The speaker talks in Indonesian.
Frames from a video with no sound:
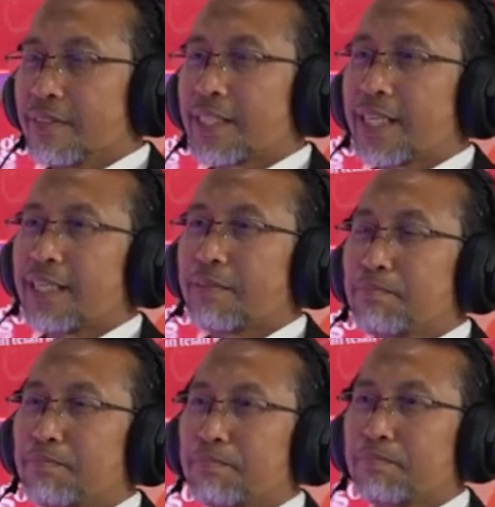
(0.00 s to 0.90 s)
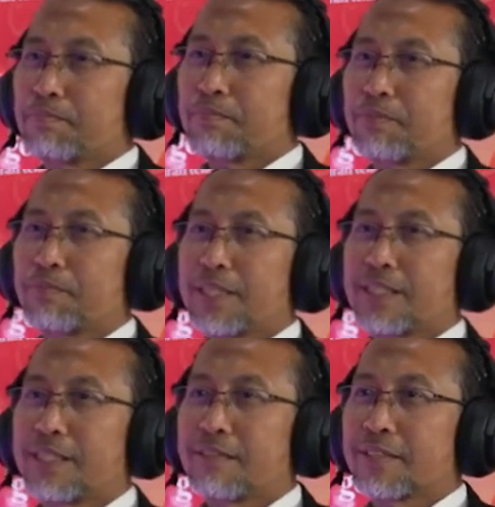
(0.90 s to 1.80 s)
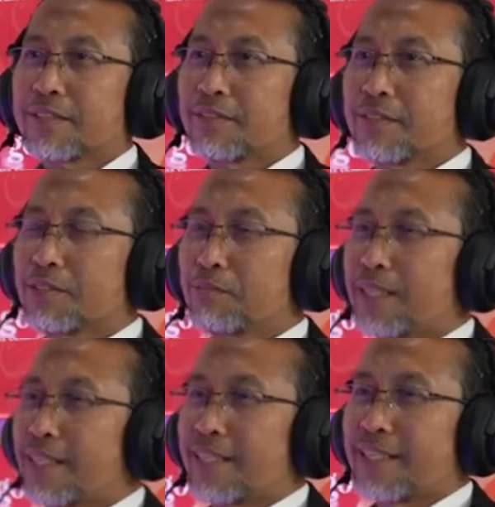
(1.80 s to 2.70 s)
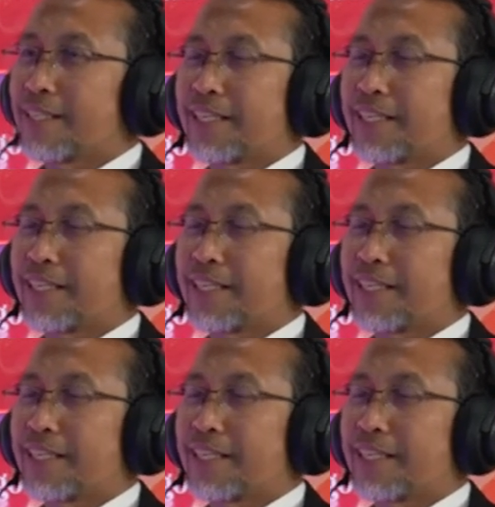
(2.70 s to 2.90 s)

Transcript: Saya pada waktu itu malah